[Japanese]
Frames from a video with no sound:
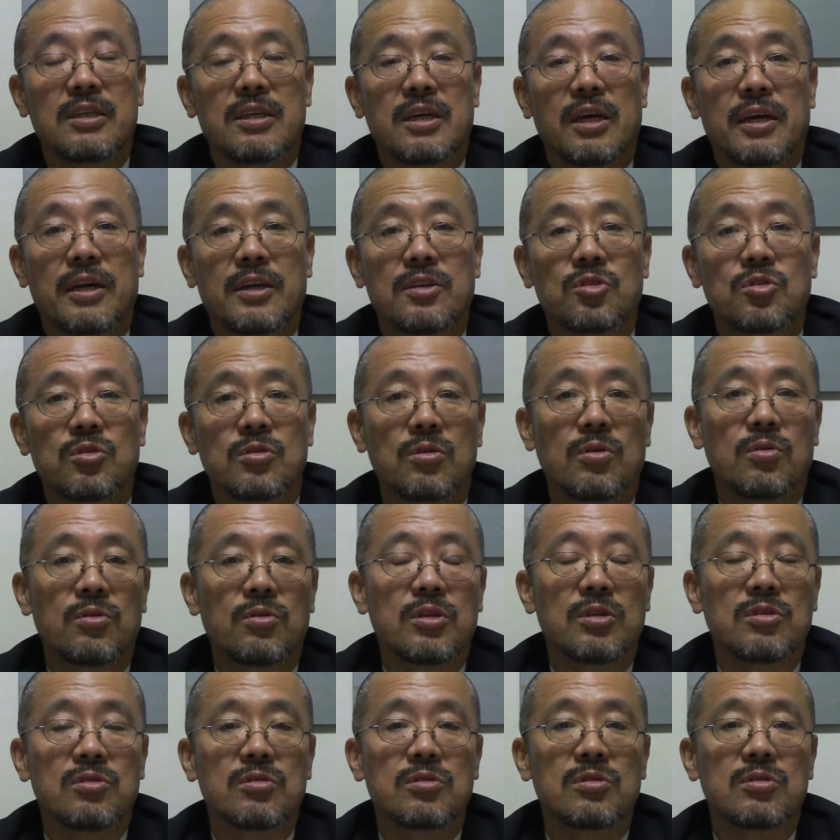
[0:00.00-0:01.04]
えー、修行
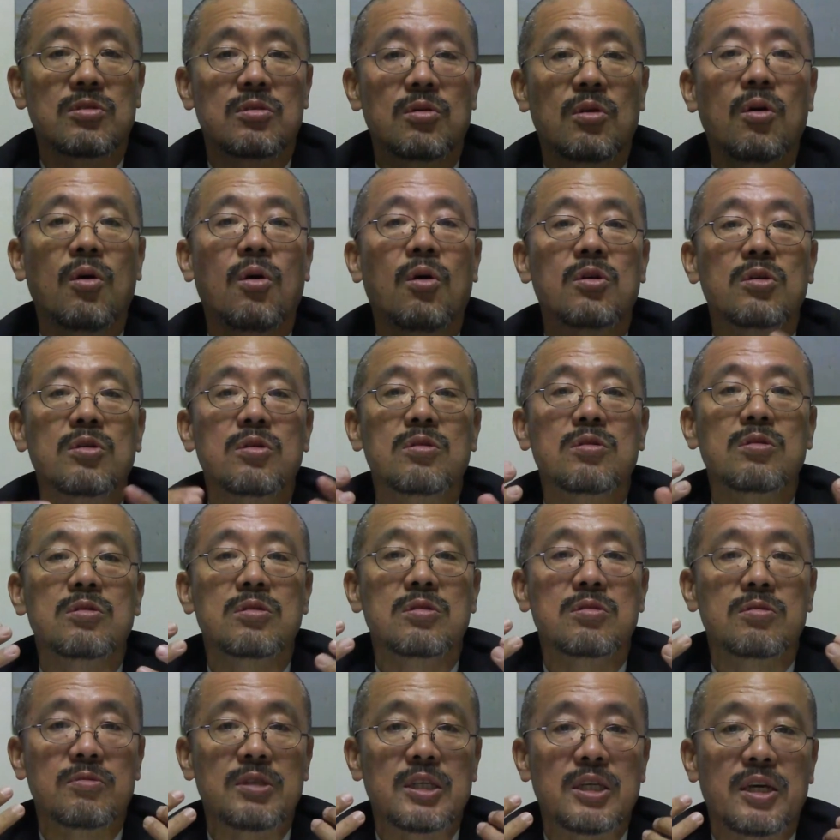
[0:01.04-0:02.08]
でずっと
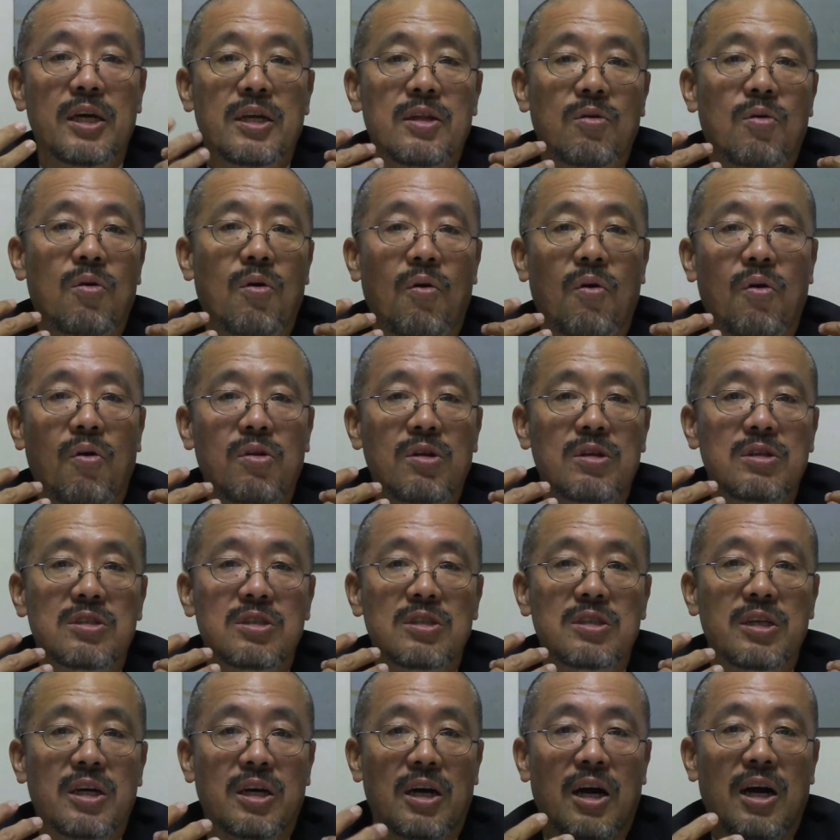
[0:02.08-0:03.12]
人間の心につ
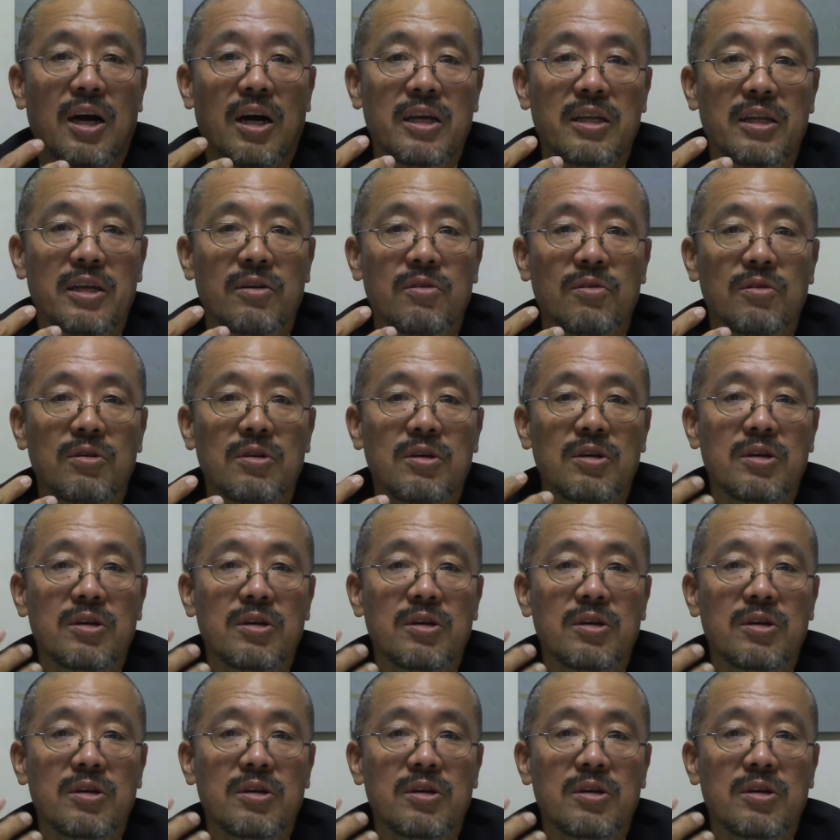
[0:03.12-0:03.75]
いて考えてる